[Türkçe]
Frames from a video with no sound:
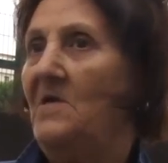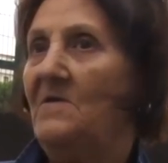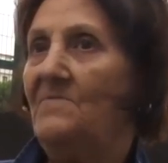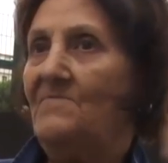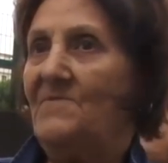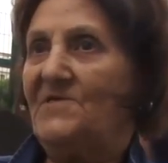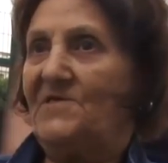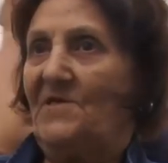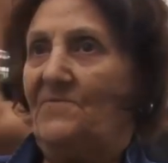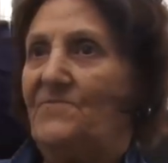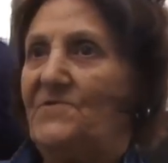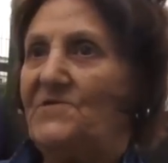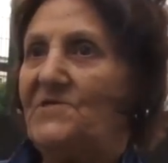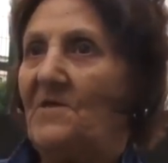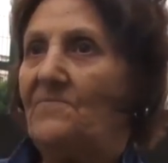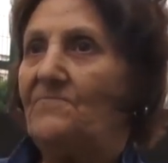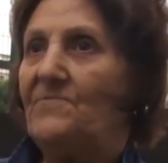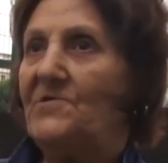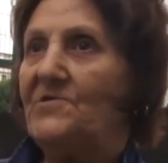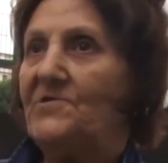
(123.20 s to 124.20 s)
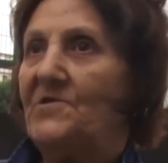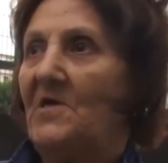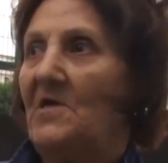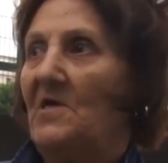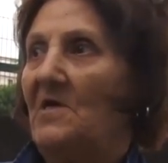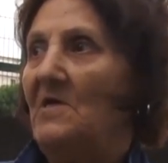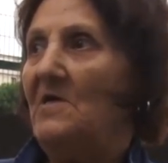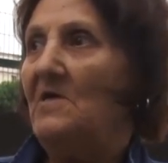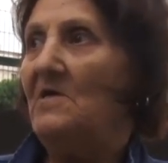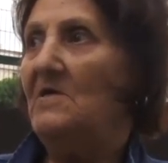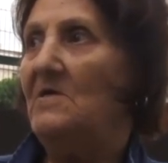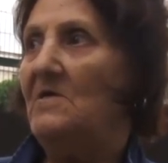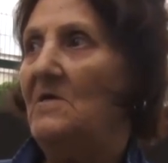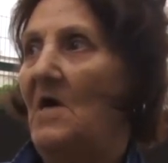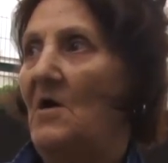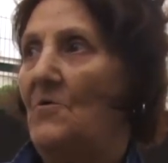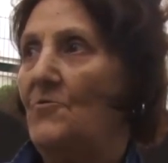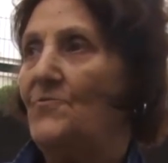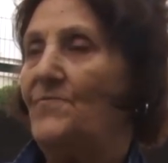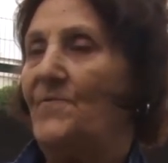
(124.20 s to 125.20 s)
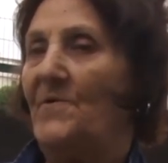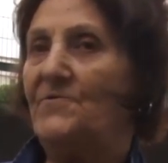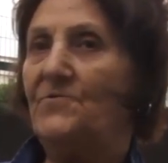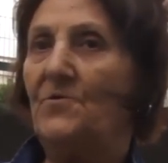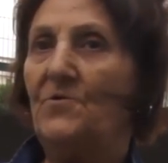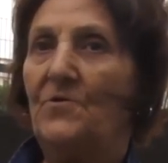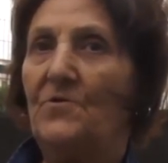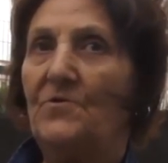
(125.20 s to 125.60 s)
E, mesela bize bir e, Avrupa'da